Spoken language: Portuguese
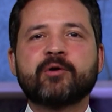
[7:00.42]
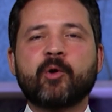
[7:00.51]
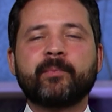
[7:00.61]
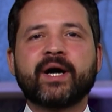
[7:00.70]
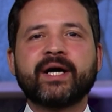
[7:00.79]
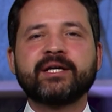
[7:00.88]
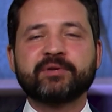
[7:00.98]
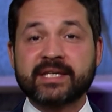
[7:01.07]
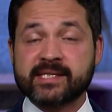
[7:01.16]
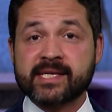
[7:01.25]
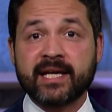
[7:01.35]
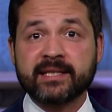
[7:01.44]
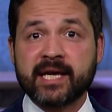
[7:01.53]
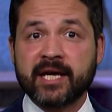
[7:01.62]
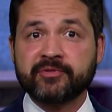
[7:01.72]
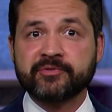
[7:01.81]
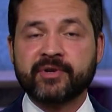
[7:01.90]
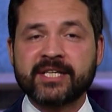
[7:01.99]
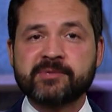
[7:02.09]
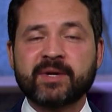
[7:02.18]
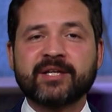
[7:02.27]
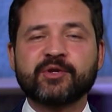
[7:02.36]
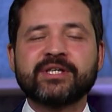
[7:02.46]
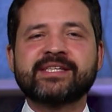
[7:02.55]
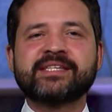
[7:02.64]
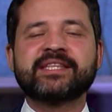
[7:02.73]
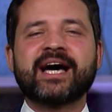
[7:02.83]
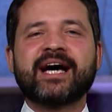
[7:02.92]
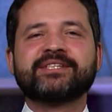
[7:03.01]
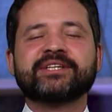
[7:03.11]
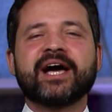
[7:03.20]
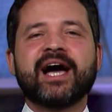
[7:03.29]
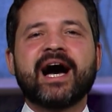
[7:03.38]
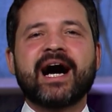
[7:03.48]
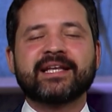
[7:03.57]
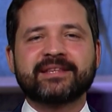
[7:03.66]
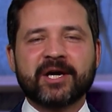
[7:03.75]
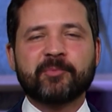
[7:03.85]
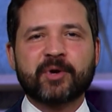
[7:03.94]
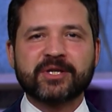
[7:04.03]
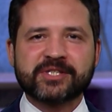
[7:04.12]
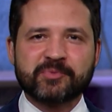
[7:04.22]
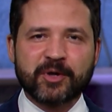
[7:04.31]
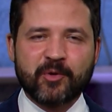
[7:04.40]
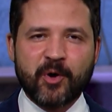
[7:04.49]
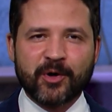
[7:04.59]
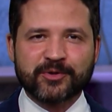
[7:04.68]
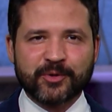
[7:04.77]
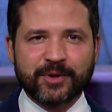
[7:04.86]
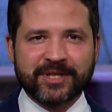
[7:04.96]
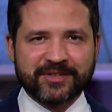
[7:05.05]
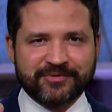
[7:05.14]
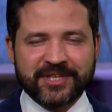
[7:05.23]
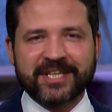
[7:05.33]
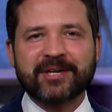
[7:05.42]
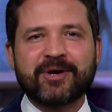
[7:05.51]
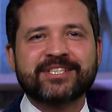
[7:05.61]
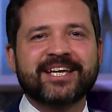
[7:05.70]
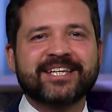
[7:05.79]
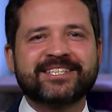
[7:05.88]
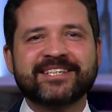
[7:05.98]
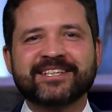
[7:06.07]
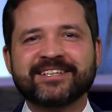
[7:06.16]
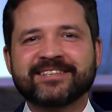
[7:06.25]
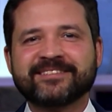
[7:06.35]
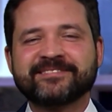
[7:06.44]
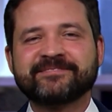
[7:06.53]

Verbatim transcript: acompanha o que a CLDF faz pela nossa cidade. Até o próximo encontro e fique com a gente!